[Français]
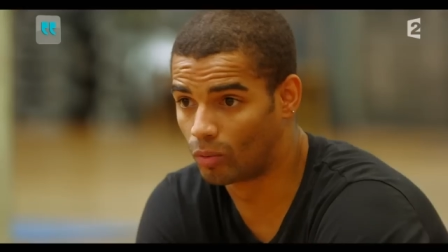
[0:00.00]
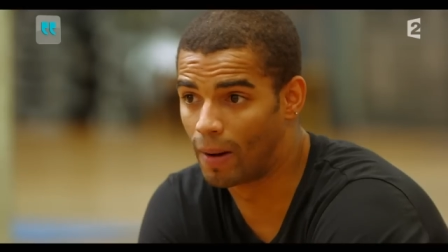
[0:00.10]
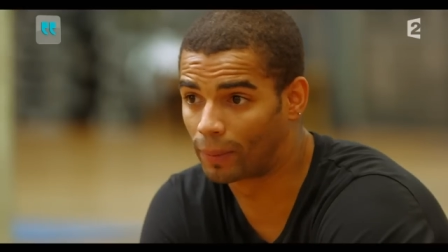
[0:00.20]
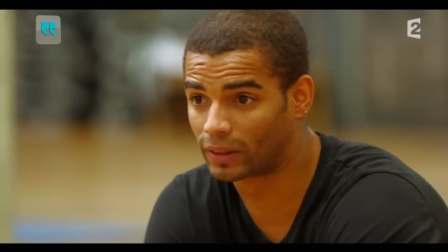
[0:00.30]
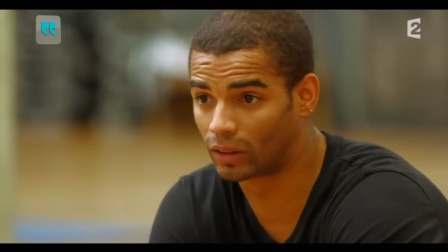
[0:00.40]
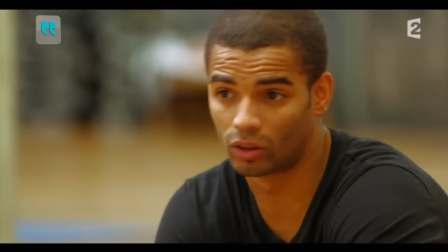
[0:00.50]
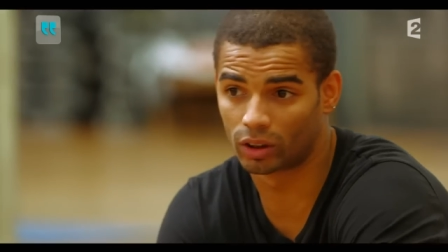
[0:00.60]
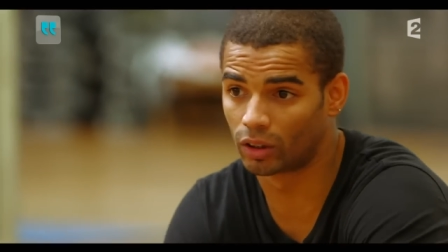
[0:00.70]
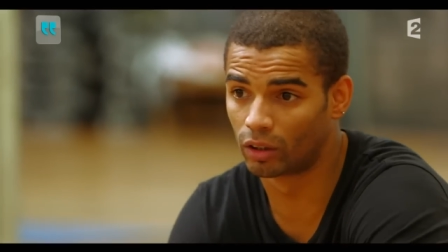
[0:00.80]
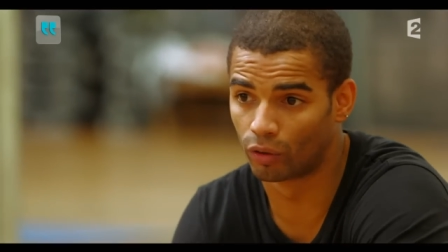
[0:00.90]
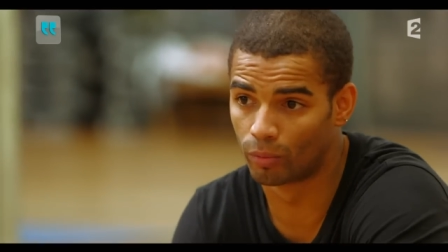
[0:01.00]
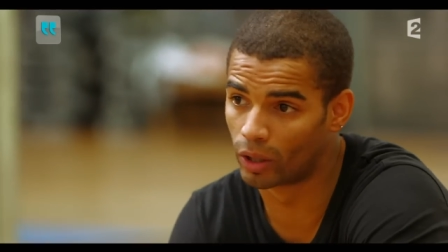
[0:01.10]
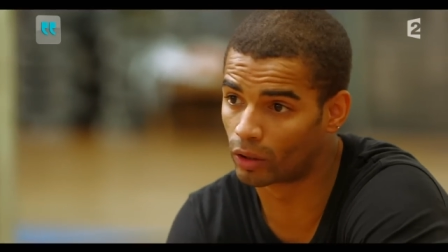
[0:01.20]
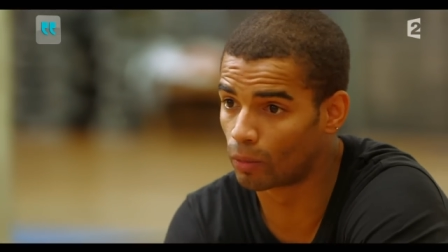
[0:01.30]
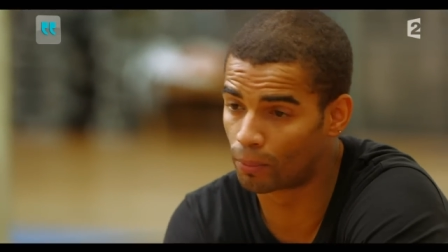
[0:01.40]
On m'a appris ça quand j'étais jeune, vaut mieux
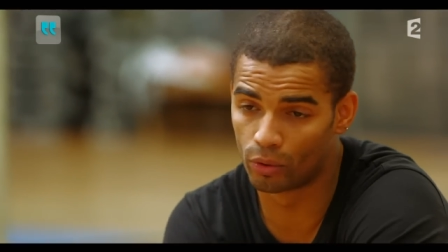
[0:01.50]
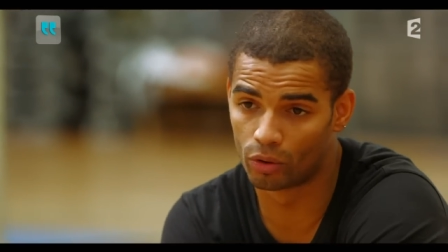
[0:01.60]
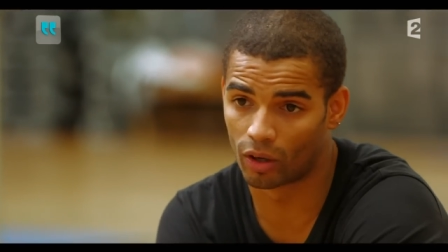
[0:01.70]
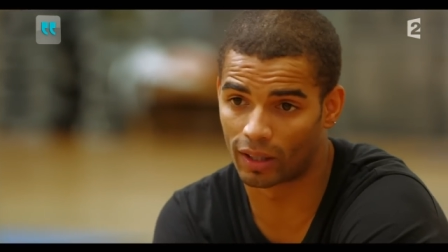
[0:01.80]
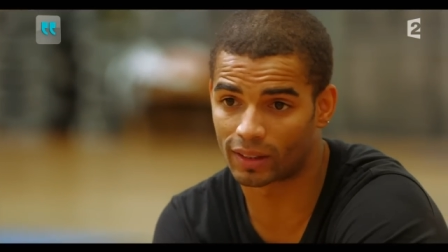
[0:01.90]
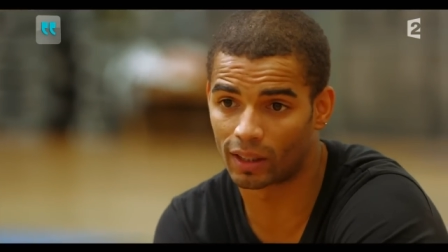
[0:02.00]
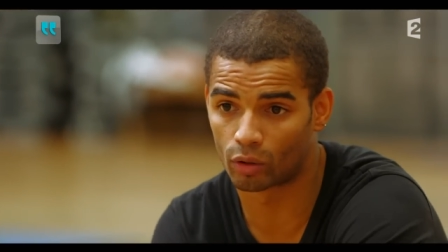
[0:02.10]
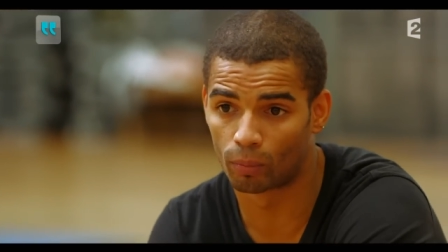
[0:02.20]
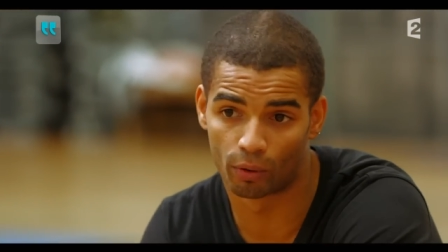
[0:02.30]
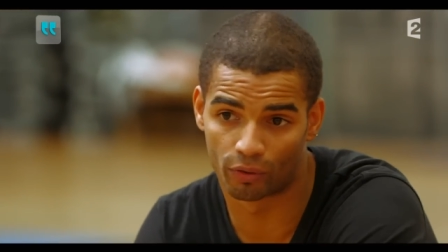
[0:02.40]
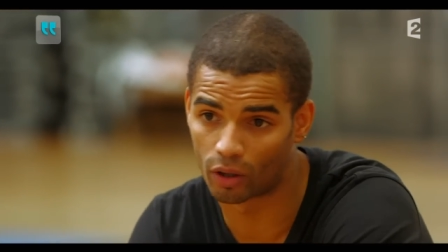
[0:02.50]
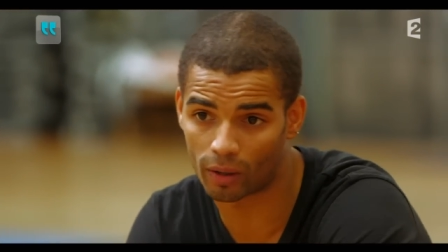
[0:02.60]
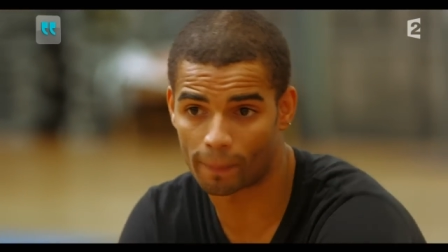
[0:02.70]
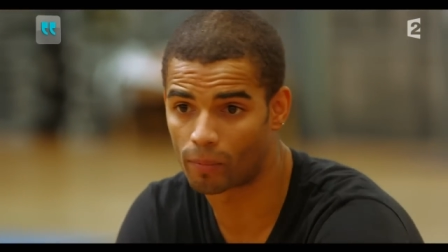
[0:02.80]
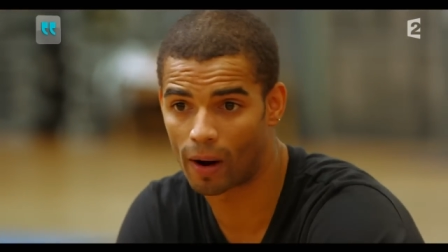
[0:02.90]
être le plus nul dans la salle que le plus fort
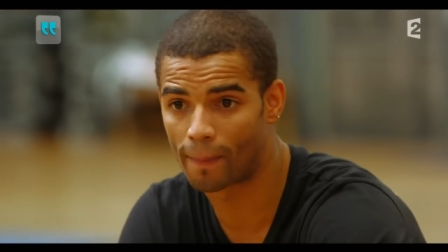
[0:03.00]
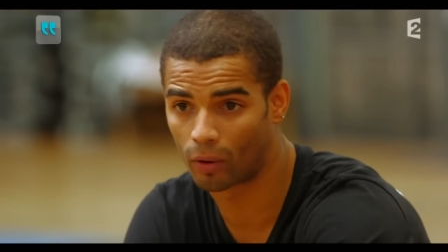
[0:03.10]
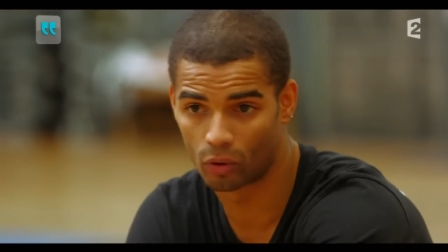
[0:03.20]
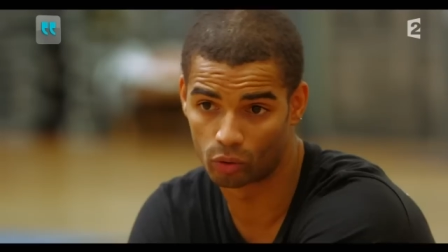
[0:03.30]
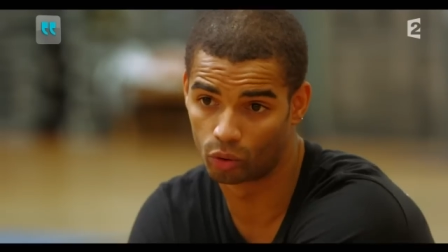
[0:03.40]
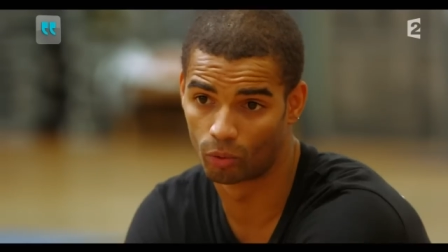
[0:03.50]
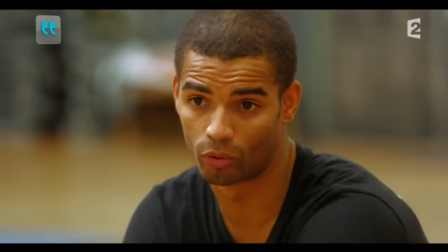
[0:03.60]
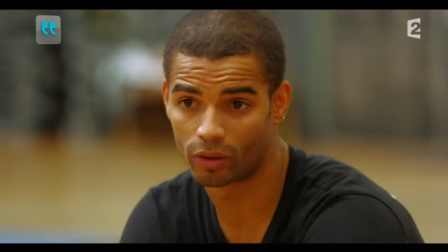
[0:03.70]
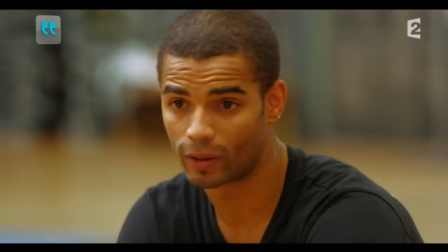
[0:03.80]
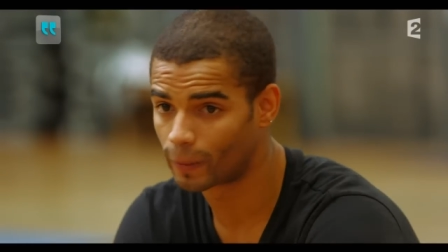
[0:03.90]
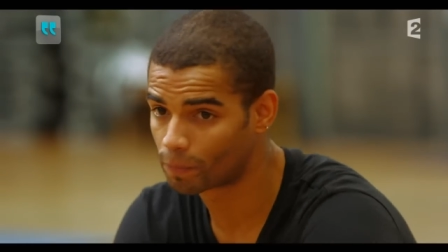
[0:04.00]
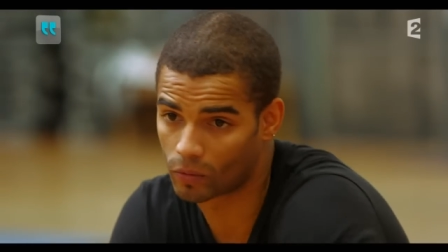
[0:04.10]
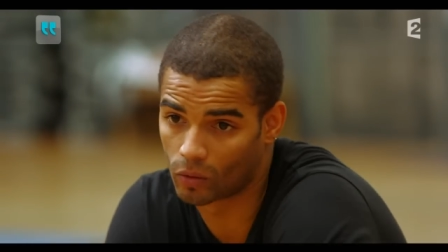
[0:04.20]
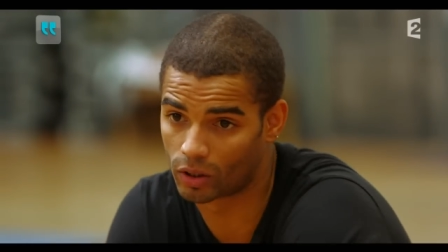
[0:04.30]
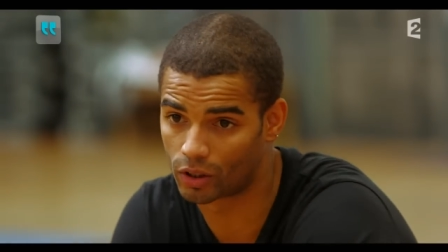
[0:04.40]
pour apprendre de tout le monde.
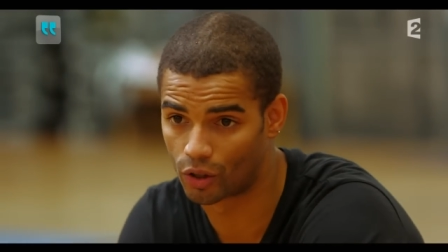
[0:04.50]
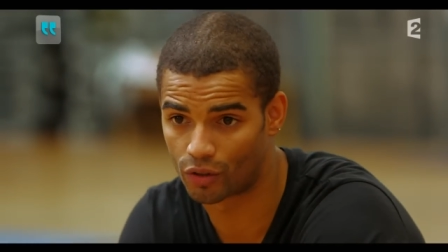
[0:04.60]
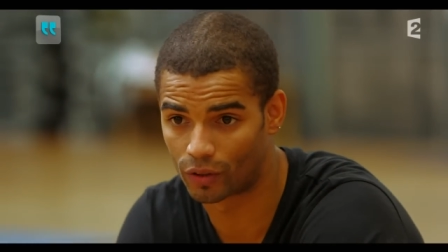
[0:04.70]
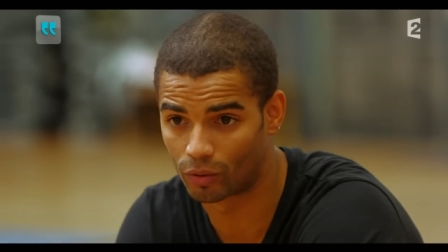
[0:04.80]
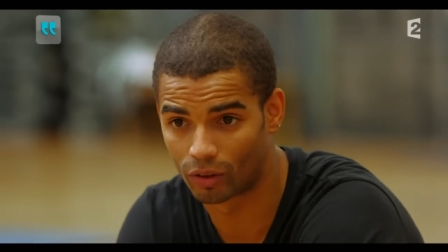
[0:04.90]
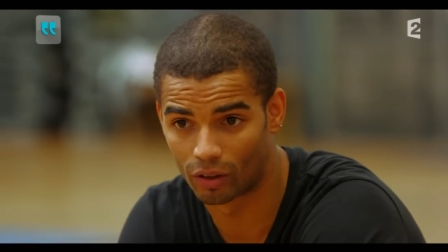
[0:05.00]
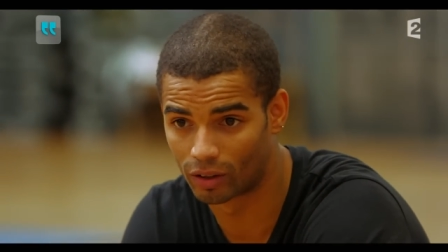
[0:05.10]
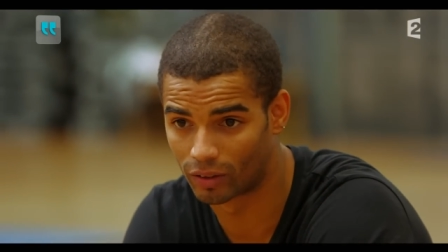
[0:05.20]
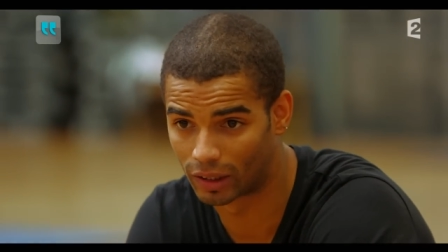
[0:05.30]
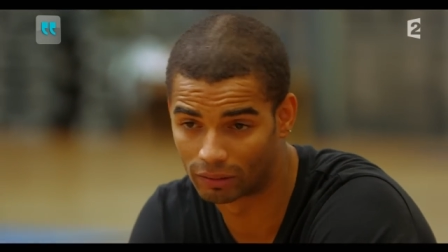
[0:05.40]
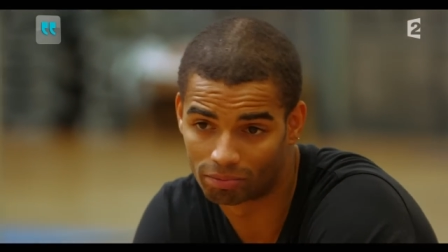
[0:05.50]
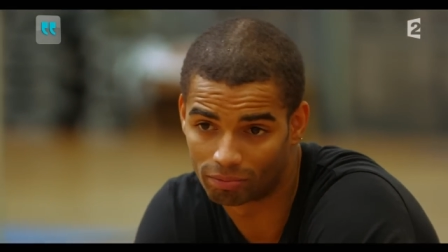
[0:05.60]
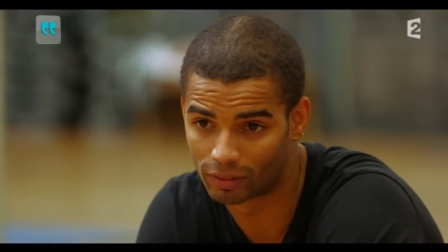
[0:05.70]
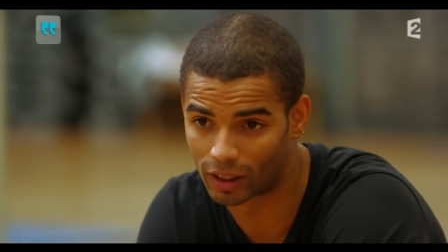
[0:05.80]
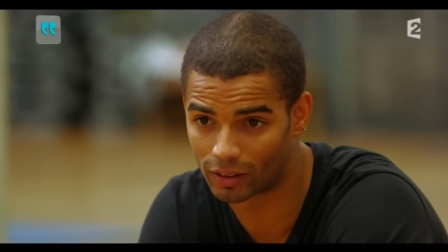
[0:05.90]
Donc c'est ce que je fais tout le temps et voilà,
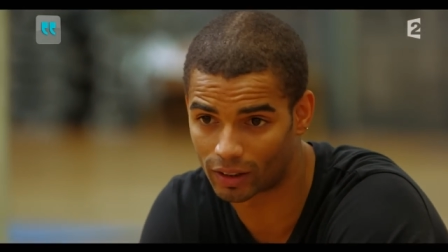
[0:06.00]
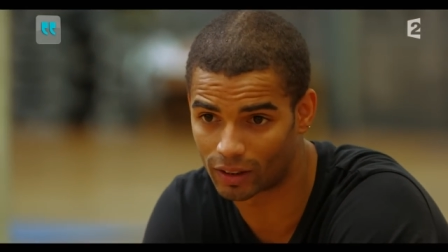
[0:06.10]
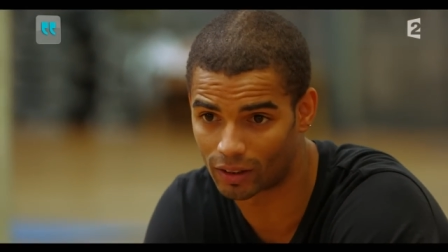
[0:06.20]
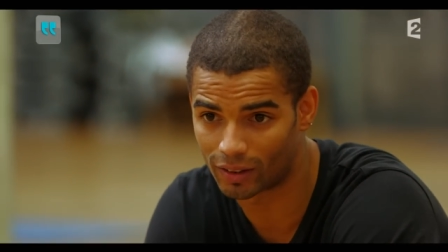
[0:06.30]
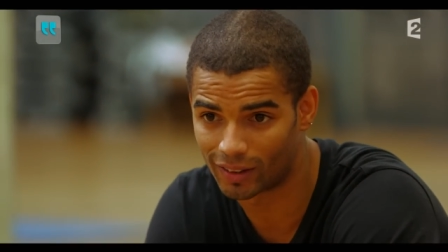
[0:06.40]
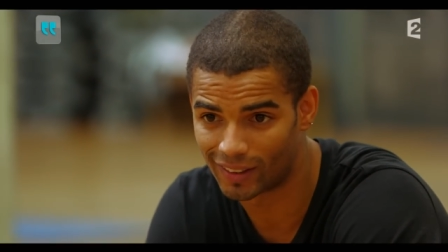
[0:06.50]
j'adore.